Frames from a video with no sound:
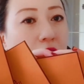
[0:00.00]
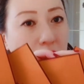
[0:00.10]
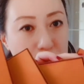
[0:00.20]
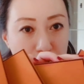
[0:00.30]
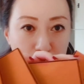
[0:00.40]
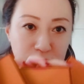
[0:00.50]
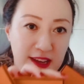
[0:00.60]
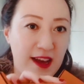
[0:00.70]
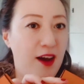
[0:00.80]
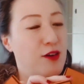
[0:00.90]
好照顾
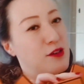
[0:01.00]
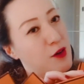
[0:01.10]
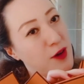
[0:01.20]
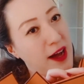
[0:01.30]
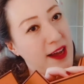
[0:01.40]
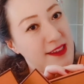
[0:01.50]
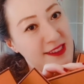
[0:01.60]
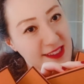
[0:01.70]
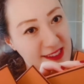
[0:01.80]
家，好好照顾孩子；